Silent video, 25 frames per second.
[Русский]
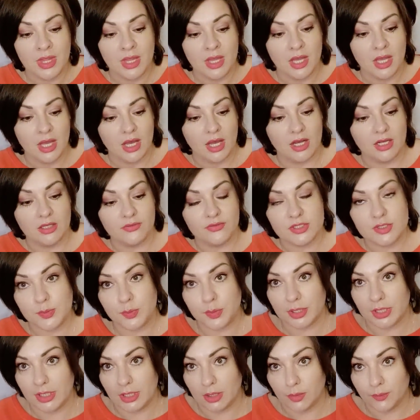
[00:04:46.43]

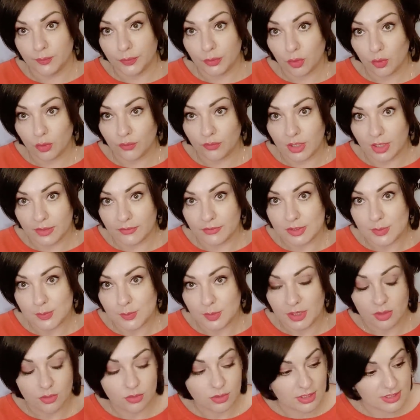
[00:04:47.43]
Акваспрей, новый акваспрей
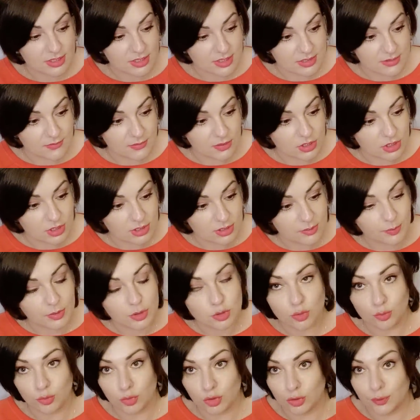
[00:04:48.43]
у нас освежитель, причем
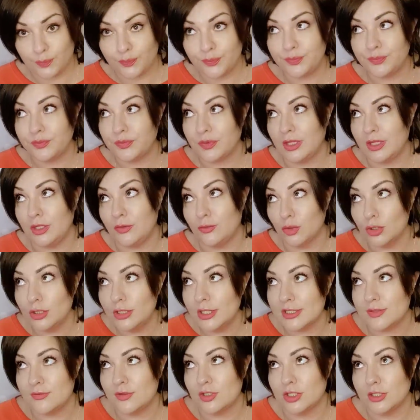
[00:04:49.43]
он не водный
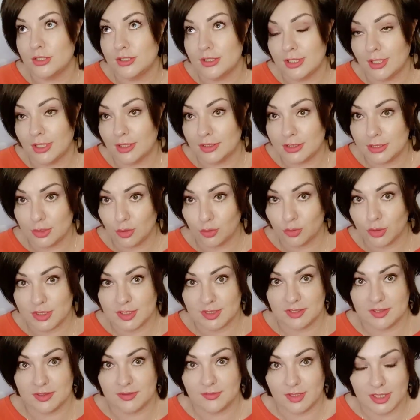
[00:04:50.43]
освежитель, как те у нас
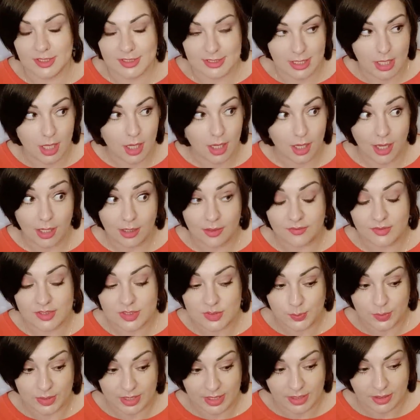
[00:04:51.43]
назывались, да, а
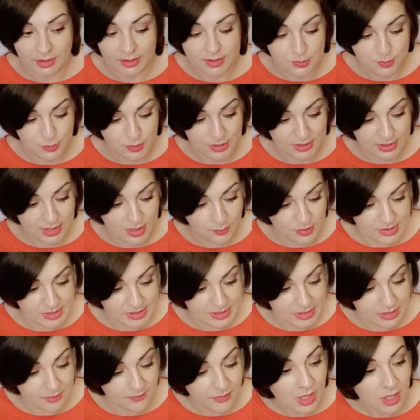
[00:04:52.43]
акваспрей теперь написано.